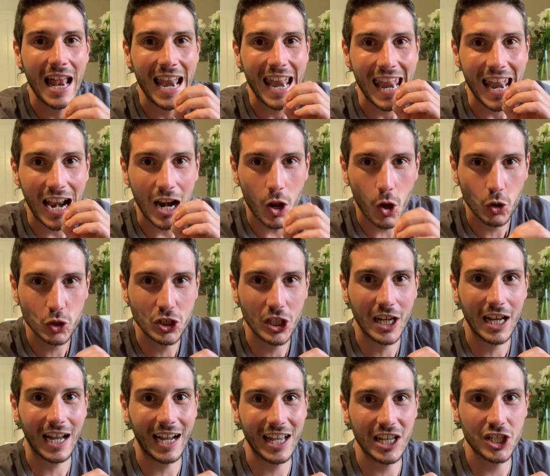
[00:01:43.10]
La
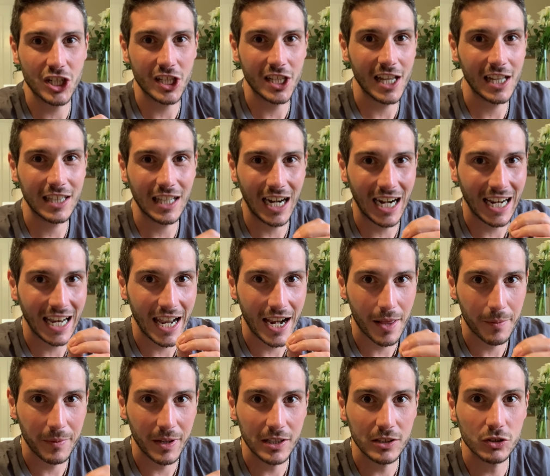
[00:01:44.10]
logica che c'è dietro
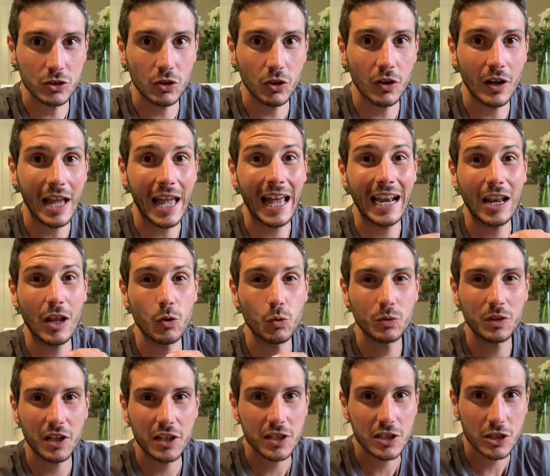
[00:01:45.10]
all'allenamento e alla
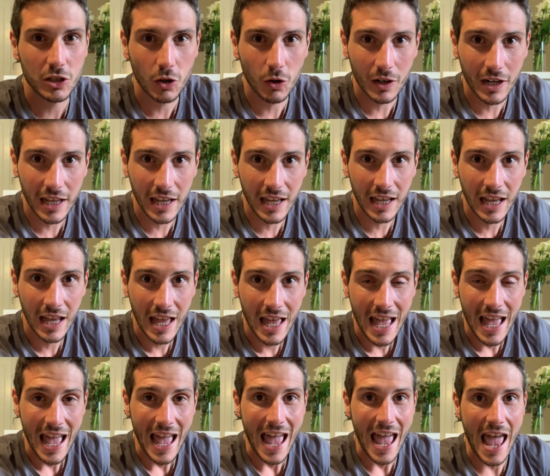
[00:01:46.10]
nutrizione
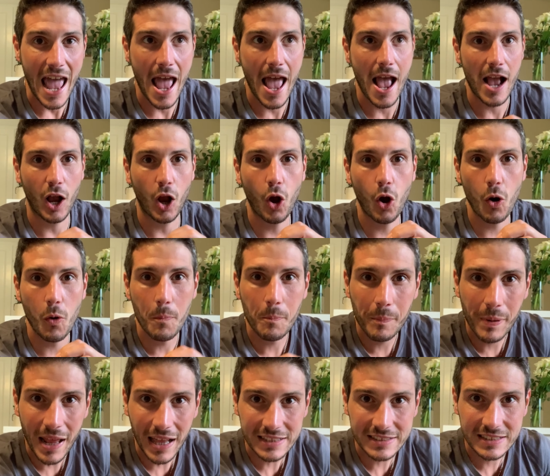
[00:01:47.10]
è
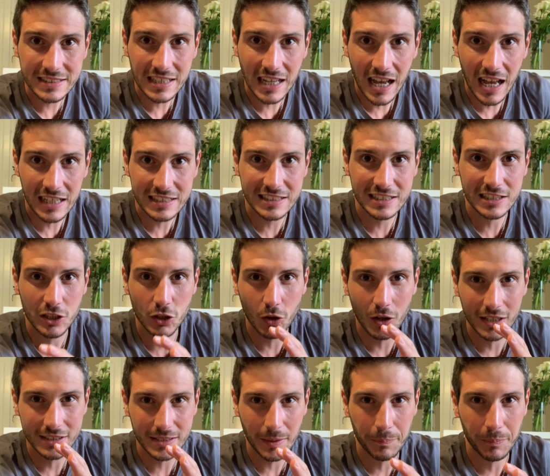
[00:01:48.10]
complessa se non
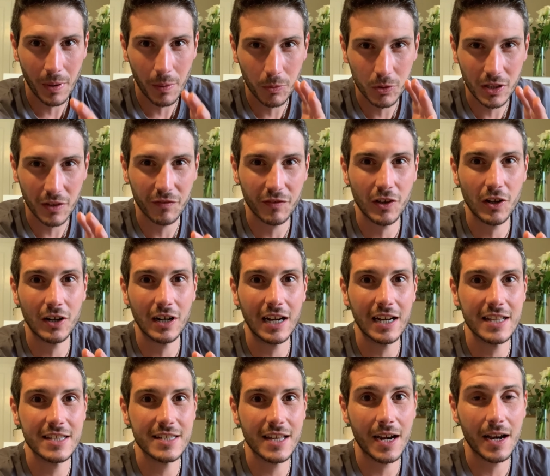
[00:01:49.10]
la sappiamo davvero
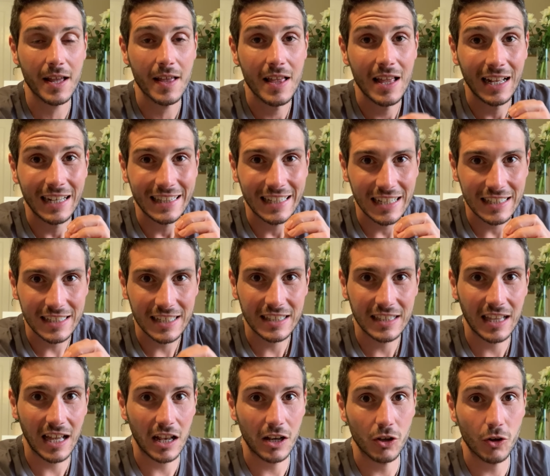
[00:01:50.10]
analizzare nel
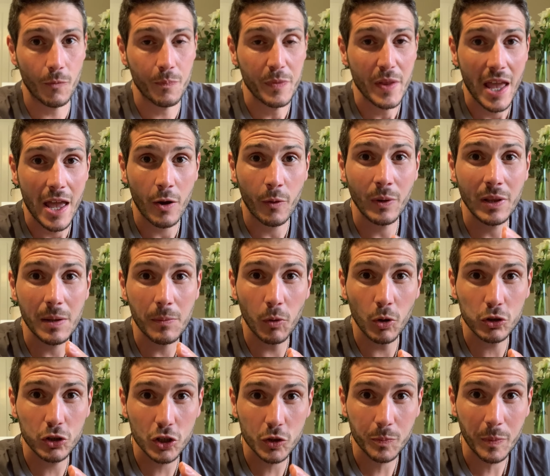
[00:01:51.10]
dettaglio. E quindi
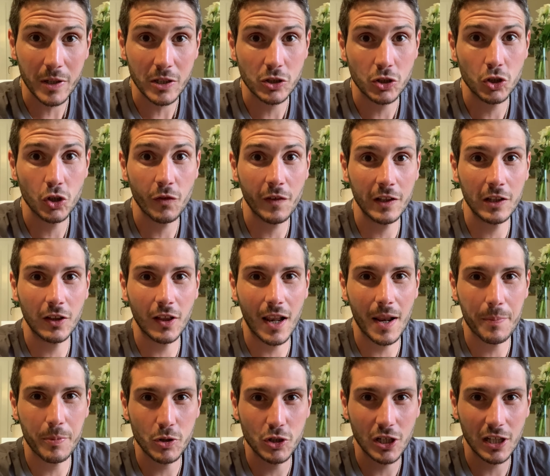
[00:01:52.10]
molto spesso io vedo delle
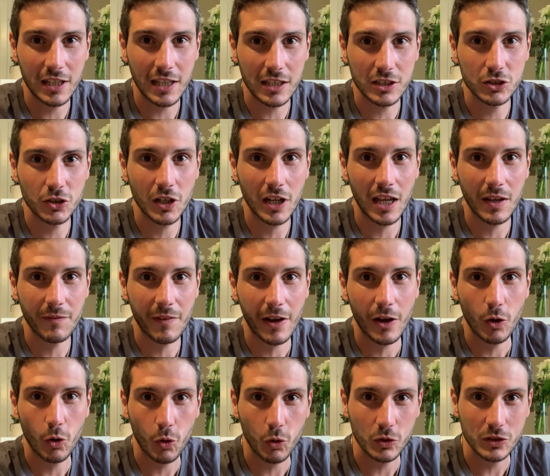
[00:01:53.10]
progettazioni che
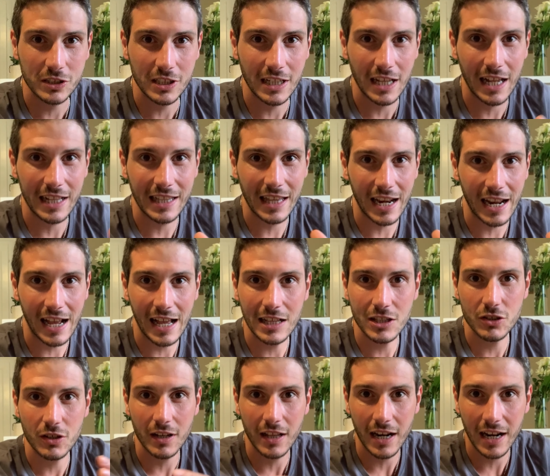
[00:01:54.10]
vengono consegnate ai
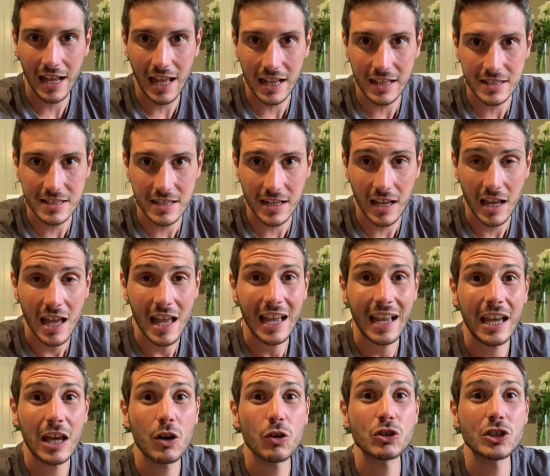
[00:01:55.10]
ragazzi e alle ragazze,
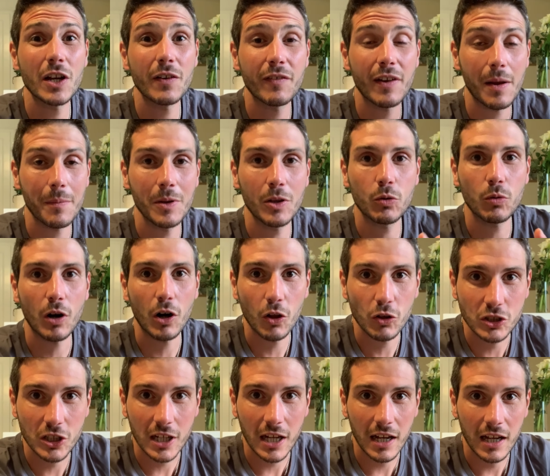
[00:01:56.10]
che non c'è veramente una
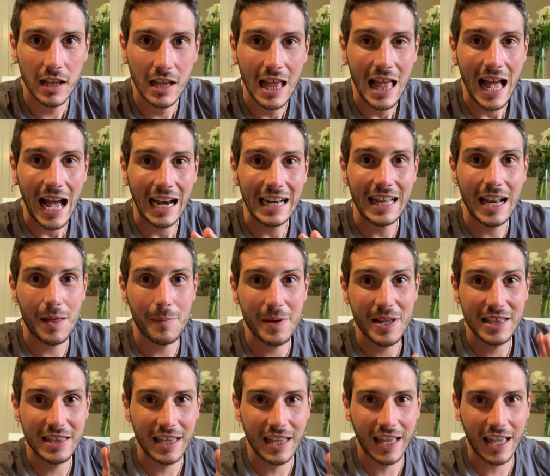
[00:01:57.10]
logica.
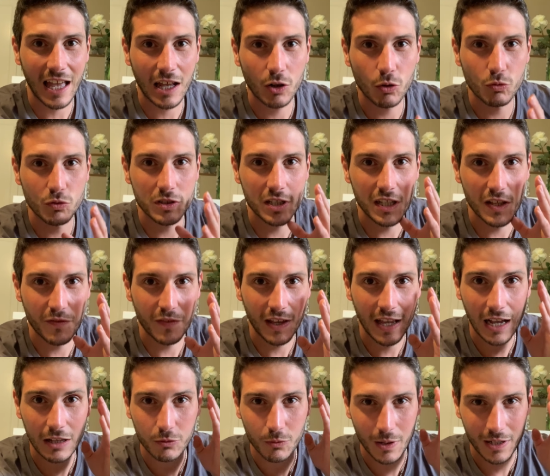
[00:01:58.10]
Allenamenti che hanno un
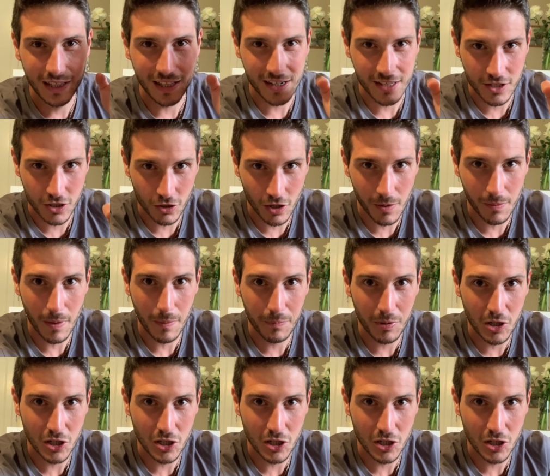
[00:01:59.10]
significato, una direzione ben